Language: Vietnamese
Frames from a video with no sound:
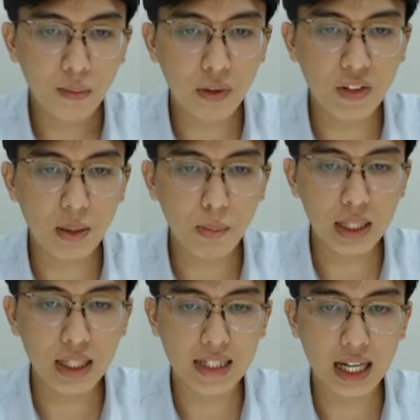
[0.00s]
bởi vì
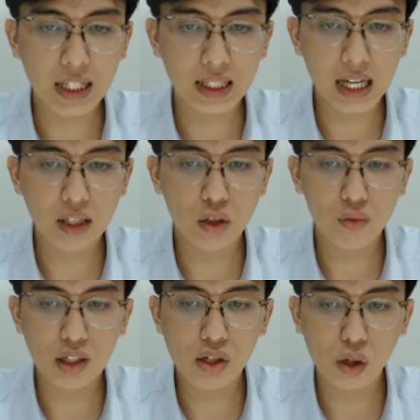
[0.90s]
minh đánh giá hiện tại nó
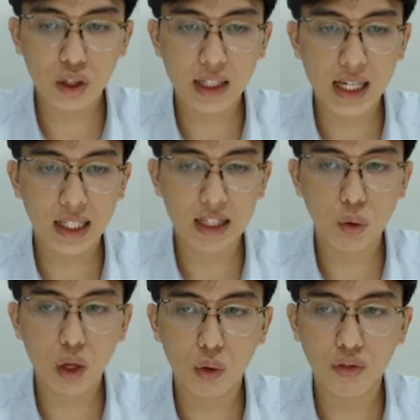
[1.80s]
vẫn chưa có những trạng thái
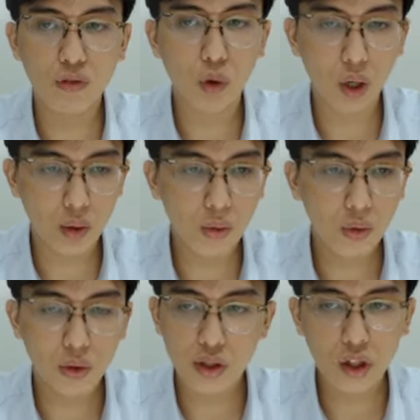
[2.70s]
dấu hiệu của phân phối đâu
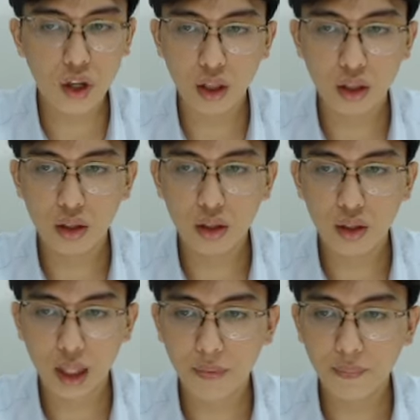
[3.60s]
chưa có
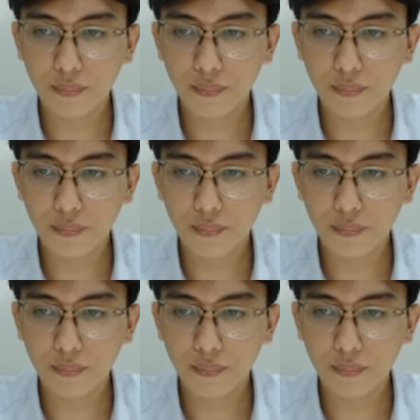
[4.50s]
nhá